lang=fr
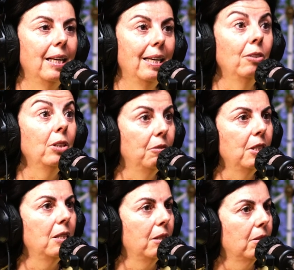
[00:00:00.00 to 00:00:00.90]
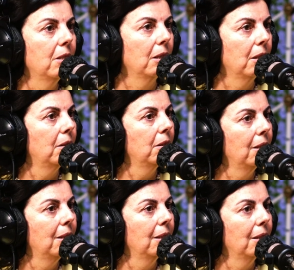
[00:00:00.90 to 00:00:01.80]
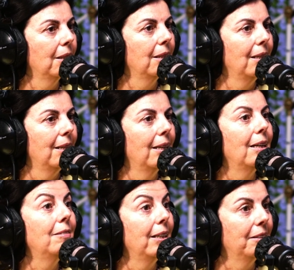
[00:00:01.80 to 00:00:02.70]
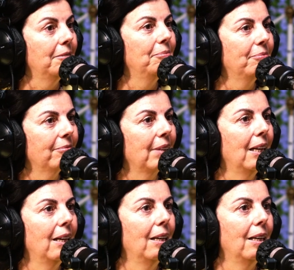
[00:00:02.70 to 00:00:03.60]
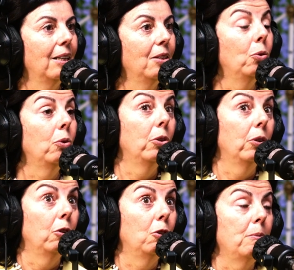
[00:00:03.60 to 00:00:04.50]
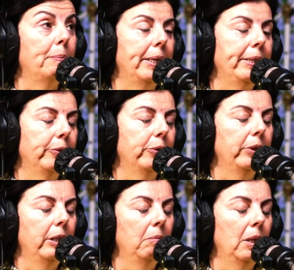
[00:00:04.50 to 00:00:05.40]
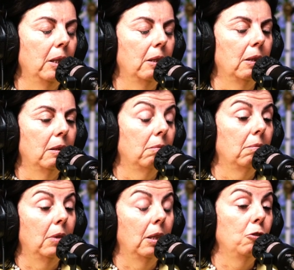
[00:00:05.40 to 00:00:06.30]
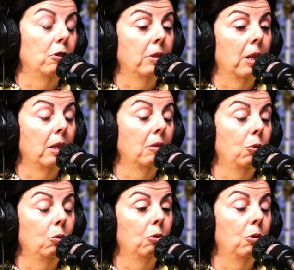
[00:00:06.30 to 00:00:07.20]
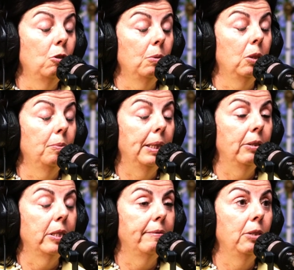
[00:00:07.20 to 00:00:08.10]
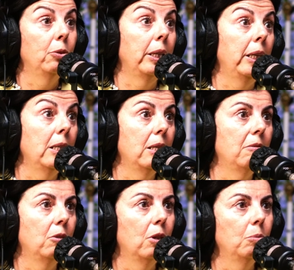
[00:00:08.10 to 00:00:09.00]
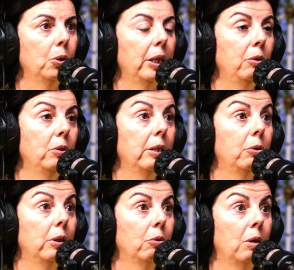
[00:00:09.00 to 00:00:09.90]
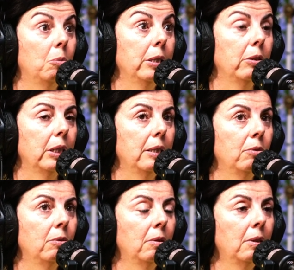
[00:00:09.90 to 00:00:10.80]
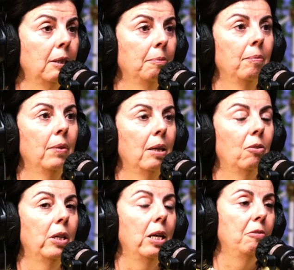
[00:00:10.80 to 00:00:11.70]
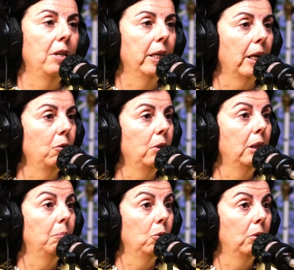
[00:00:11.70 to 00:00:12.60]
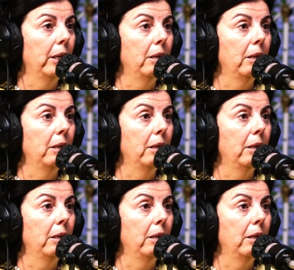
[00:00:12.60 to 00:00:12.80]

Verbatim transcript: Et en effet, j'étais enceinte. Ah, c'était ton quatrième enfant. Voilà. Donc, euh, je m'apprête, entre guillemets, à. Voilà, je suis enceinte de nouveau. Je me dis combien de temps ça va durer. Est-ce qu'ils vont encore mourir une utero à trois mois sans raison On avait fait les cariotypes, tout allait